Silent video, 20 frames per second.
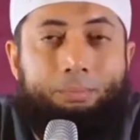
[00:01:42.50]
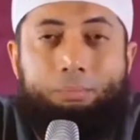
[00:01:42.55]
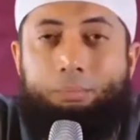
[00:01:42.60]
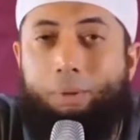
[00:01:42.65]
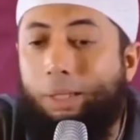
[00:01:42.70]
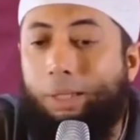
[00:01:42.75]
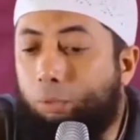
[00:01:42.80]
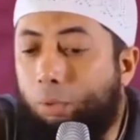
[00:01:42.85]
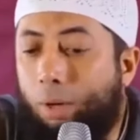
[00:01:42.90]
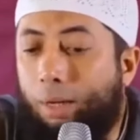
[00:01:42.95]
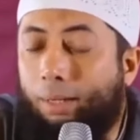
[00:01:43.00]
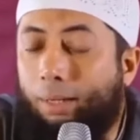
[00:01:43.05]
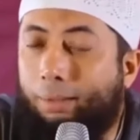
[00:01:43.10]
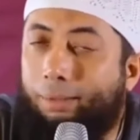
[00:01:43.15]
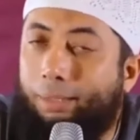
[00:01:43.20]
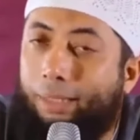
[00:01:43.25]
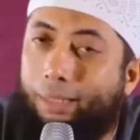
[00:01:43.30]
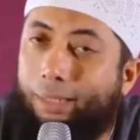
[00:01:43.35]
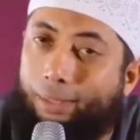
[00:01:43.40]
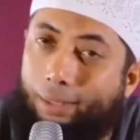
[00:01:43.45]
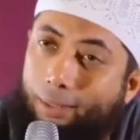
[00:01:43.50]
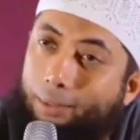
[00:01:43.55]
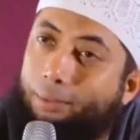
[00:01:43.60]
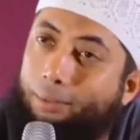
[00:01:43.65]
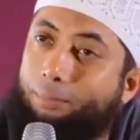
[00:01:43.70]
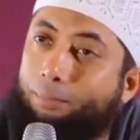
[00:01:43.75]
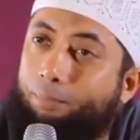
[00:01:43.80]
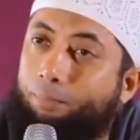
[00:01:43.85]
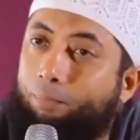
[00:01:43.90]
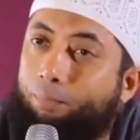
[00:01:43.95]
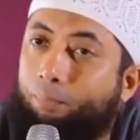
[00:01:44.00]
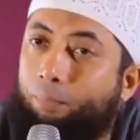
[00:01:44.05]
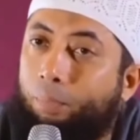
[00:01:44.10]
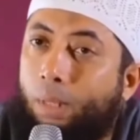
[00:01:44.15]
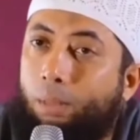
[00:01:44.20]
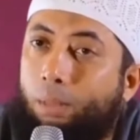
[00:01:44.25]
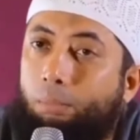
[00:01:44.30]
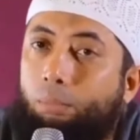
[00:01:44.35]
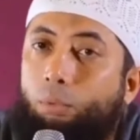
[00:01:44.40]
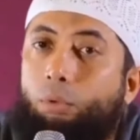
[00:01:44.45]
Begitu akad nikah,
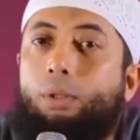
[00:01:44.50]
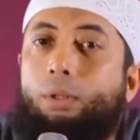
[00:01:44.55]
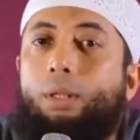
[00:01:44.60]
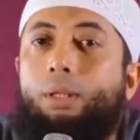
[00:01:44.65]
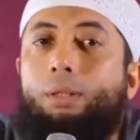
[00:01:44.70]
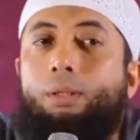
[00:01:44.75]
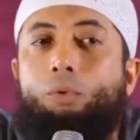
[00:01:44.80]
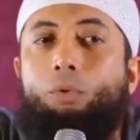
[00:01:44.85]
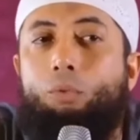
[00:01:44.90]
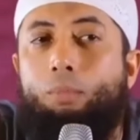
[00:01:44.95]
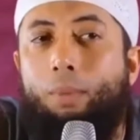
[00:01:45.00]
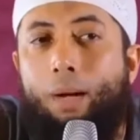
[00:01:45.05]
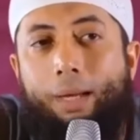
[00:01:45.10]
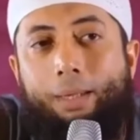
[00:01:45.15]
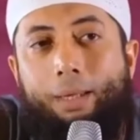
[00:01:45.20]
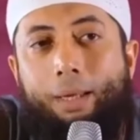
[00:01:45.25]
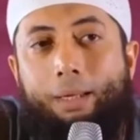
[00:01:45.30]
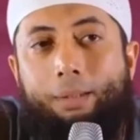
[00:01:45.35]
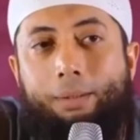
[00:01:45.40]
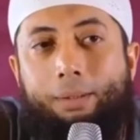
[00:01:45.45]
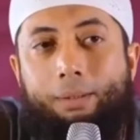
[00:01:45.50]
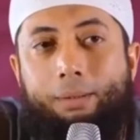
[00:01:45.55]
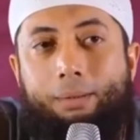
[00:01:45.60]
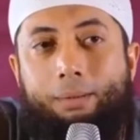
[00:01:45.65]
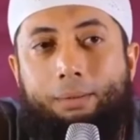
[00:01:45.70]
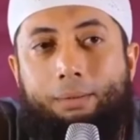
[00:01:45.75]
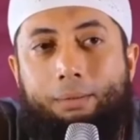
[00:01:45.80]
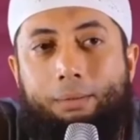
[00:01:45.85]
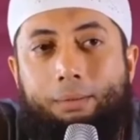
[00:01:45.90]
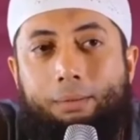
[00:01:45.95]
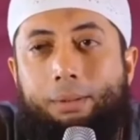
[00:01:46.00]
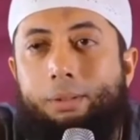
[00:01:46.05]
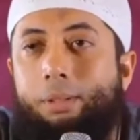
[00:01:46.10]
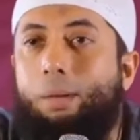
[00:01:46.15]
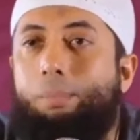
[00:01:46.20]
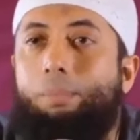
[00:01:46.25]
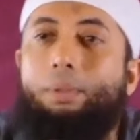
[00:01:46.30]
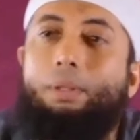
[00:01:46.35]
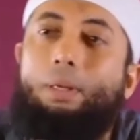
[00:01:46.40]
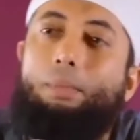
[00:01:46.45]
mungkin di rumah ayahnya
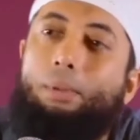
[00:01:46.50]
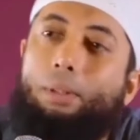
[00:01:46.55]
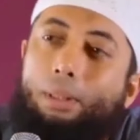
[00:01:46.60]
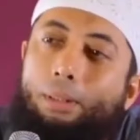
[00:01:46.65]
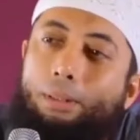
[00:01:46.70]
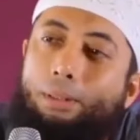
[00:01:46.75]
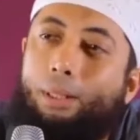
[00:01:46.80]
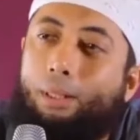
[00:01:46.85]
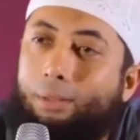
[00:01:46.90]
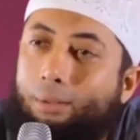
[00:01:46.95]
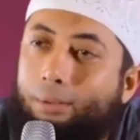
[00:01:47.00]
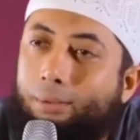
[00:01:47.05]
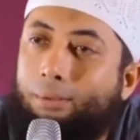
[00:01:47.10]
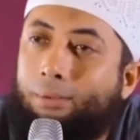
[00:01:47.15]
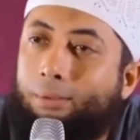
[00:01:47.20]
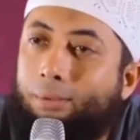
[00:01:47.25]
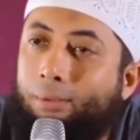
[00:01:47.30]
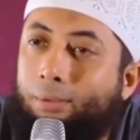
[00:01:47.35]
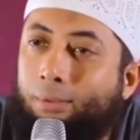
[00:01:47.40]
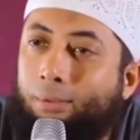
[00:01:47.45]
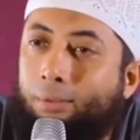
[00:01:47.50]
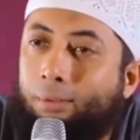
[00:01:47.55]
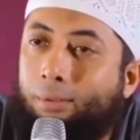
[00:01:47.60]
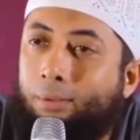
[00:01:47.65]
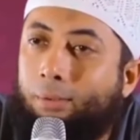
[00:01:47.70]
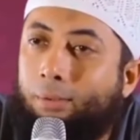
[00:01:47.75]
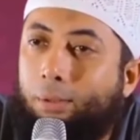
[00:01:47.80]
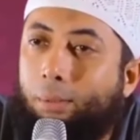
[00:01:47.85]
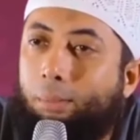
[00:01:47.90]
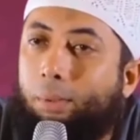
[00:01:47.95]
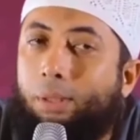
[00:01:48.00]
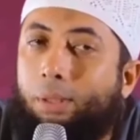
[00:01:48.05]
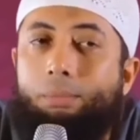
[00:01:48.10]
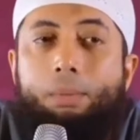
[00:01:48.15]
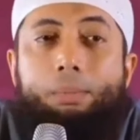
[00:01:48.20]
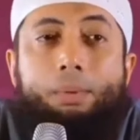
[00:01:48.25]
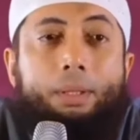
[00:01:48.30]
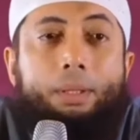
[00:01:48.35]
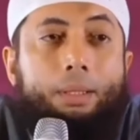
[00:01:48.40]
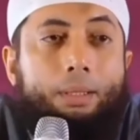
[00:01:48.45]
tidak pernah bekerja.
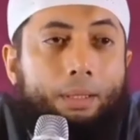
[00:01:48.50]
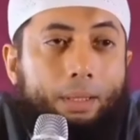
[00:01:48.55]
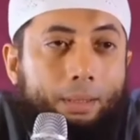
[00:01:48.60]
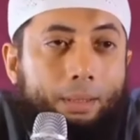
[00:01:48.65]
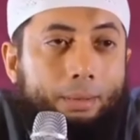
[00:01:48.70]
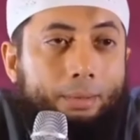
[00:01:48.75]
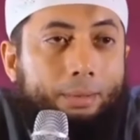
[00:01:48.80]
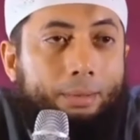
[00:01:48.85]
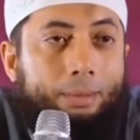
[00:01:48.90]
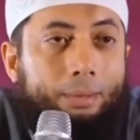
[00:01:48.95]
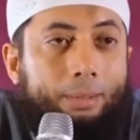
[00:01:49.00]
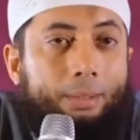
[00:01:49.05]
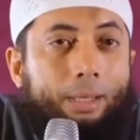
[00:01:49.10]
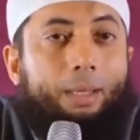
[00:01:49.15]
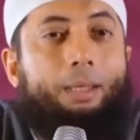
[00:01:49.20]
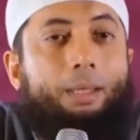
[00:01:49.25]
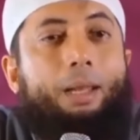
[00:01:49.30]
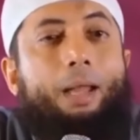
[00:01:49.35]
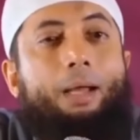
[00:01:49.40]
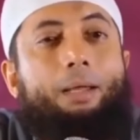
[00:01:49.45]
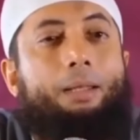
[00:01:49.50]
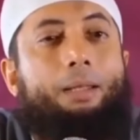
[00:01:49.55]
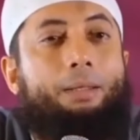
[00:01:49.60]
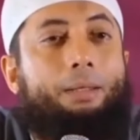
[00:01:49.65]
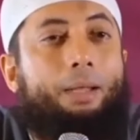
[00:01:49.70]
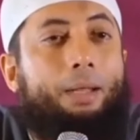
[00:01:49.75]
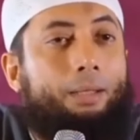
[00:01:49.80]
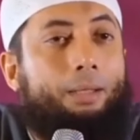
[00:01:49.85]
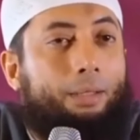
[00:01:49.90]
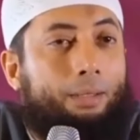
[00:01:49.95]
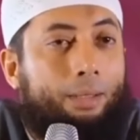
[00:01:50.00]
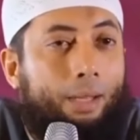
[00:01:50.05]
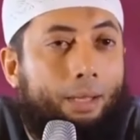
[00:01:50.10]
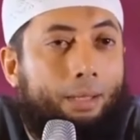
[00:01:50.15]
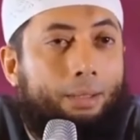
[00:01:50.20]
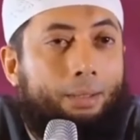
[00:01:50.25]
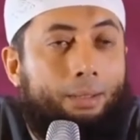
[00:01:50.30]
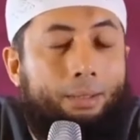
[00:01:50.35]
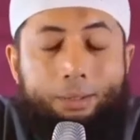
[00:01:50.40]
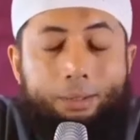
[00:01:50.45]
Tiba-tiba menikah, laki-laki yang tidak dikenal,
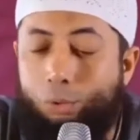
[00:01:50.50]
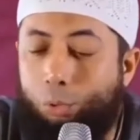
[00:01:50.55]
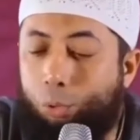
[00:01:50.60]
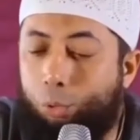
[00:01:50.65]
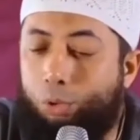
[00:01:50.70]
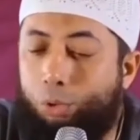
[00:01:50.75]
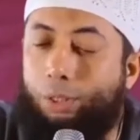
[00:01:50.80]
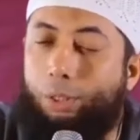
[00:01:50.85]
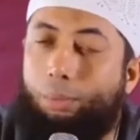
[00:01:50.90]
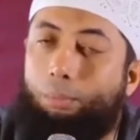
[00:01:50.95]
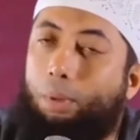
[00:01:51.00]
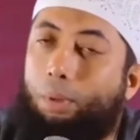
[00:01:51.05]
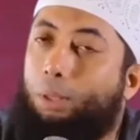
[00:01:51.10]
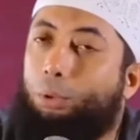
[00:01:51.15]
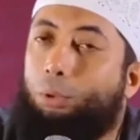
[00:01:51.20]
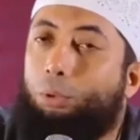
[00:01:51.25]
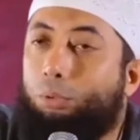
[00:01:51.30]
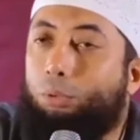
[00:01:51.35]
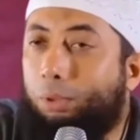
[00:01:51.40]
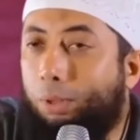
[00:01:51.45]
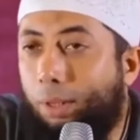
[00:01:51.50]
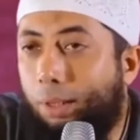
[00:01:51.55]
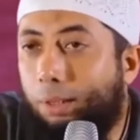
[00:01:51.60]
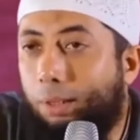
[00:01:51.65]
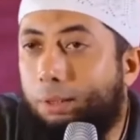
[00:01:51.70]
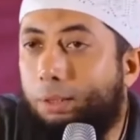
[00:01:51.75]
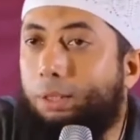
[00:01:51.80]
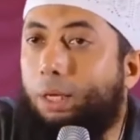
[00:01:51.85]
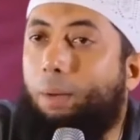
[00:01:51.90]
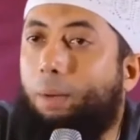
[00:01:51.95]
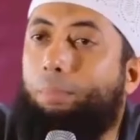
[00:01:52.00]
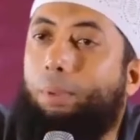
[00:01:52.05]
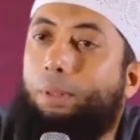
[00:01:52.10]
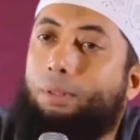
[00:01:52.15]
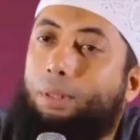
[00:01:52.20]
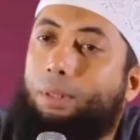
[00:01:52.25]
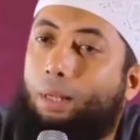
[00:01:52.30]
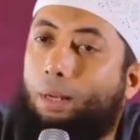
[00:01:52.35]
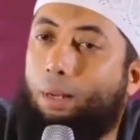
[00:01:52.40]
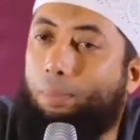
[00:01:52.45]
cuciin bajunya, siapin
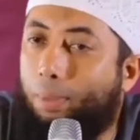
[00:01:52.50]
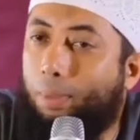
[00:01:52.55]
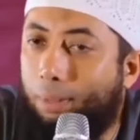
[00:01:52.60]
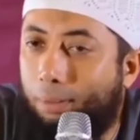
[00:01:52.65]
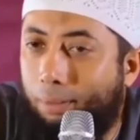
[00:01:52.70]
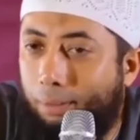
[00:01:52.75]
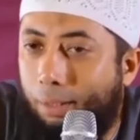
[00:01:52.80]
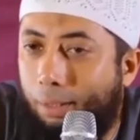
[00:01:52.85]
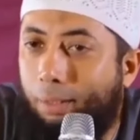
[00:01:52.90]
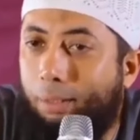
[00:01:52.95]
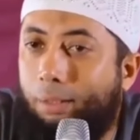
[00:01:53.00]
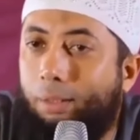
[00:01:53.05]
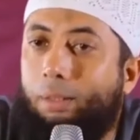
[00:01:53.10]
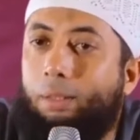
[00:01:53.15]
sarapannya,